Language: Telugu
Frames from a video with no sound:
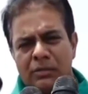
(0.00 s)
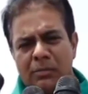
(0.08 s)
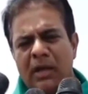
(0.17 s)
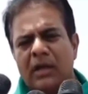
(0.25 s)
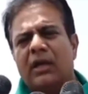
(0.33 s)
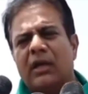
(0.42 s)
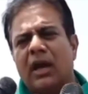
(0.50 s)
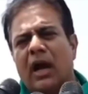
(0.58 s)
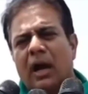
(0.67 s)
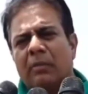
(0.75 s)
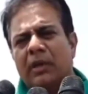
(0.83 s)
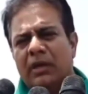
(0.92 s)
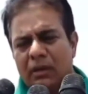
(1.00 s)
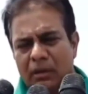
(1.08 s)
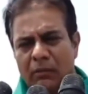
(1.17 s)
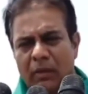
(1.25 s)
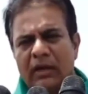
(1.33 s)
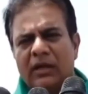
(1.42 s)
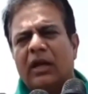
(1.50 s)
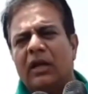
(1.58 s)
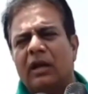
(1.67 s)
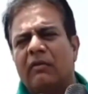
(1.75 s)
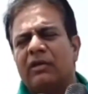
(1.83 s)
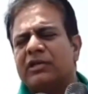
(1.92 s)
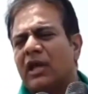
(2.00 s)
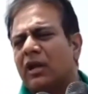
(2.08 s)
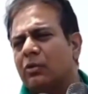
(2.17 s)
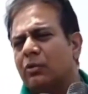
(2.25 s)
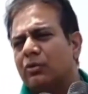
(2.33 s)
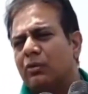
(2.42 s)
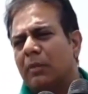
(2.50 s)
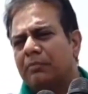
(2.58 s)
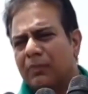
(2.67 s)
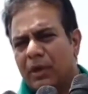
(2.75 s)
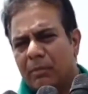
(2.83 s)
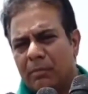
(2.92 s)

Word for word: ఇది మా ఎన్నికల హామీ వెంటనే నెరవేర్చాలనుకుంటున్నాం